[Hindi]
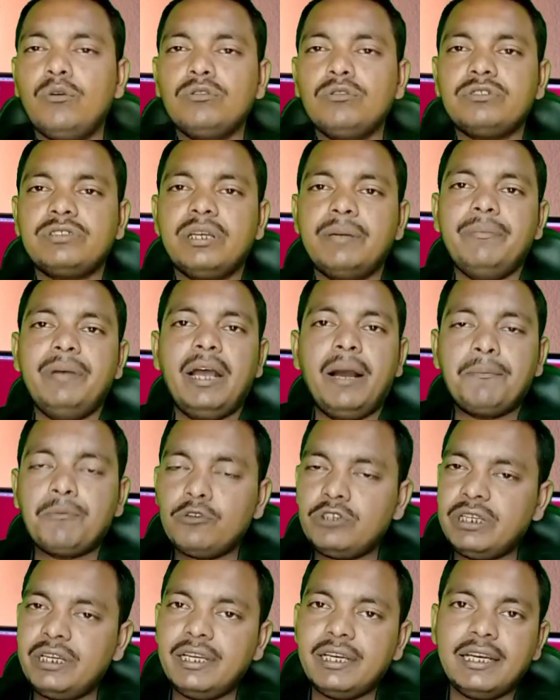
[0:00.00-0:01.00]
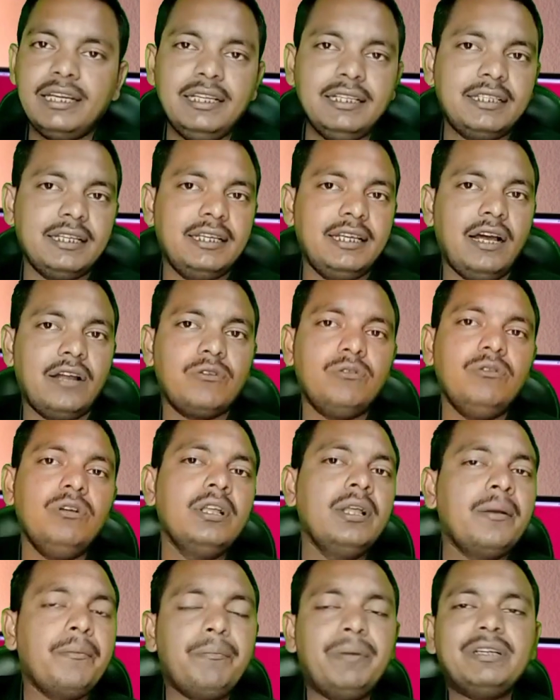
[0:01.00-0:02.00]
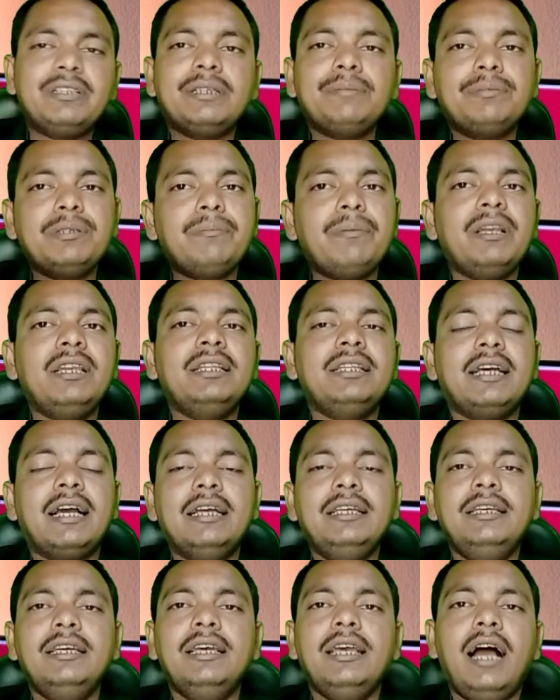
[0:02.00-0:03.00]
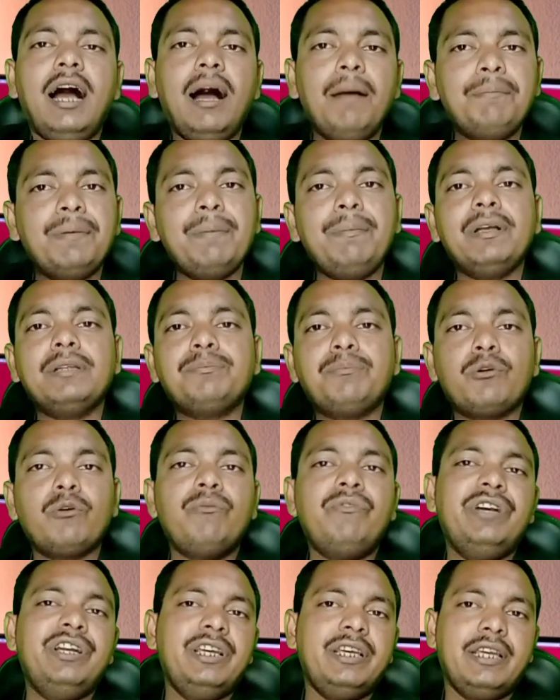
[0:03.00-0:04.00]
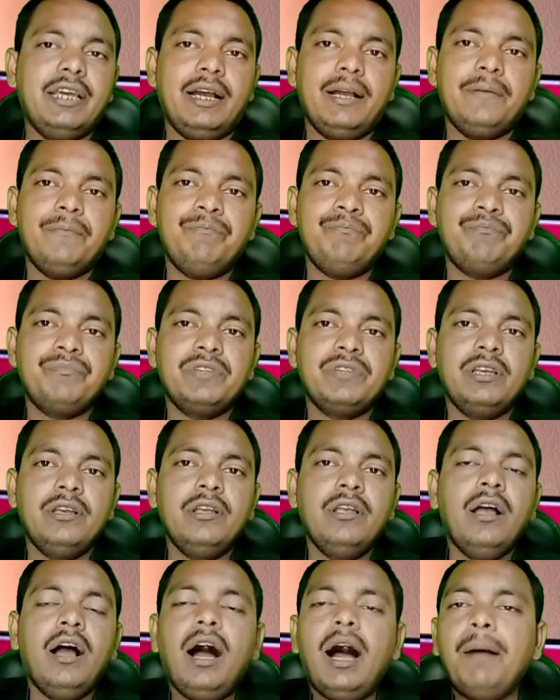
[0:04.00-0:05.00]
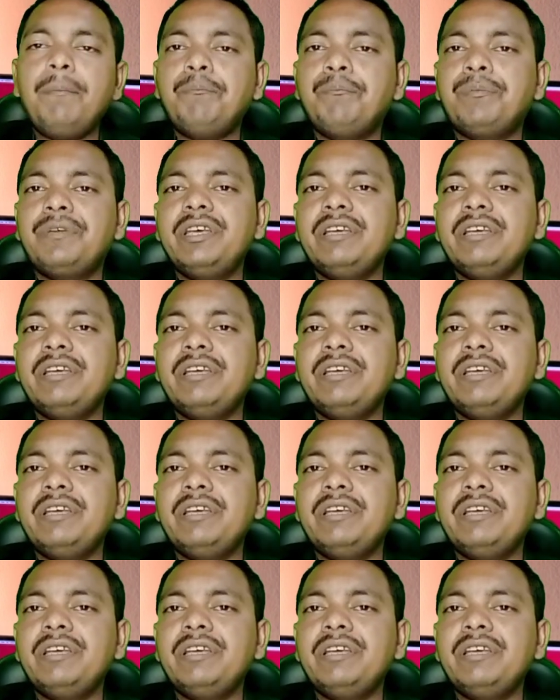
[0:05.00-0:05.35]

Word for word: कि दो लाख का लोन सर मैं आपको देने के लिए तैयार हूँ बट सबसे पहले दिखाइए आपके पास प्रॉपर्टी क्या है